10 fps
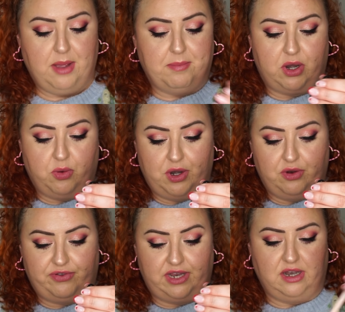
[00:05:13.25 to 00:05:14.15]
pero bueno,
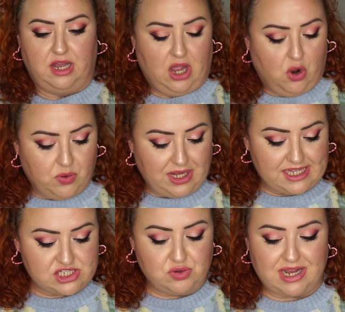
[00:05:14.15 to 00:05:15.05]
en fin. Una
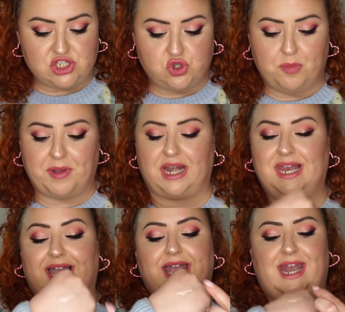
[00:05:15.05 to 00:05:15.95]
textura súper
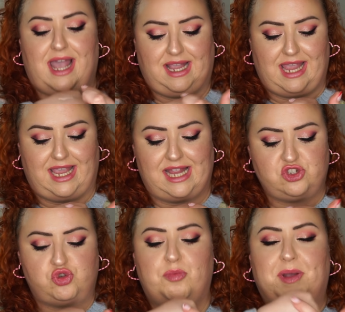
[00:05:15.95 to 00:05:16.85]
ligera, que queda
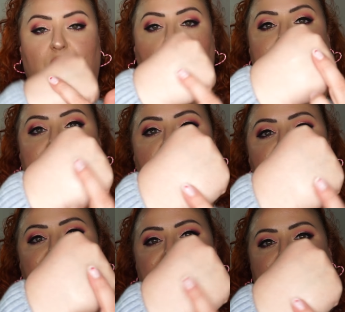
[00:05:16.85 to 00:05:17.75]
súper
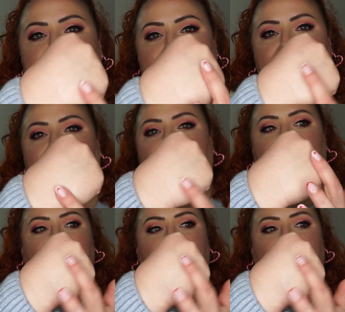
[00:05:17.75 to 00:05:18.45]
luminosa en la piel,